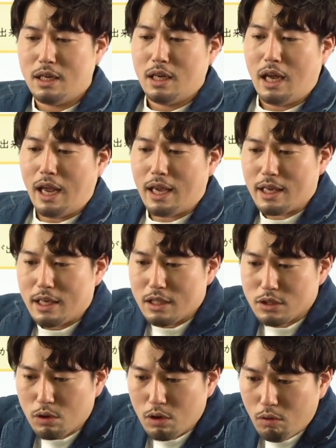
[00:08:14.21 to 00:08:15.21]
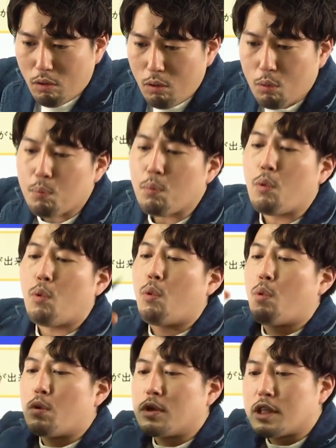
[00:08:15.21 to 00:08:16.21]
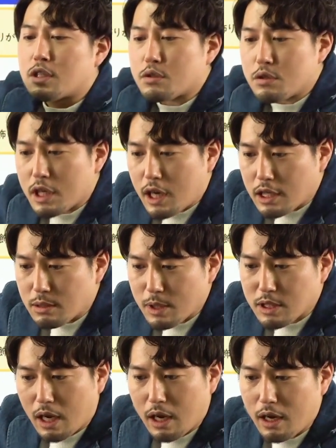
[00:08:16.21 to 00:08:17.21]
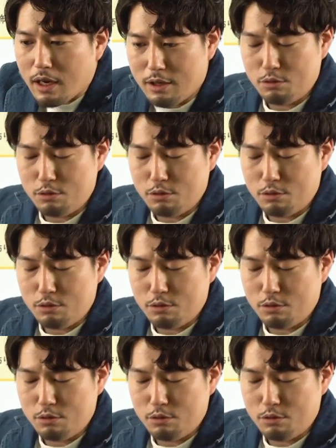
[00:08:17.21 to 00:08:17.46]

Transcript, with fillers: はい。それをひっくり返しました。